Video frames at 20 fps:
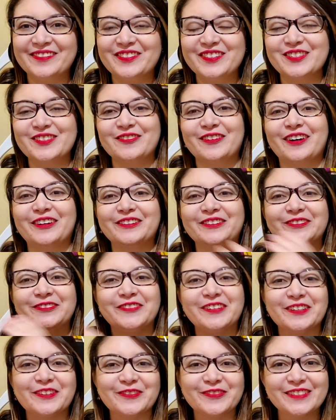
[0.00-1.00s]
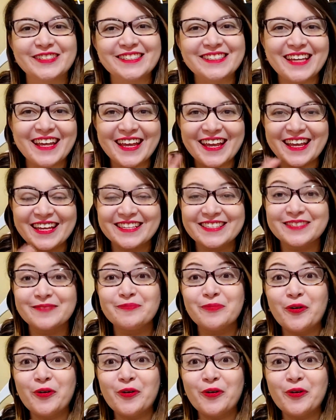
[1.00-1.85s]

Olá pessoal, tudo bem com vocês?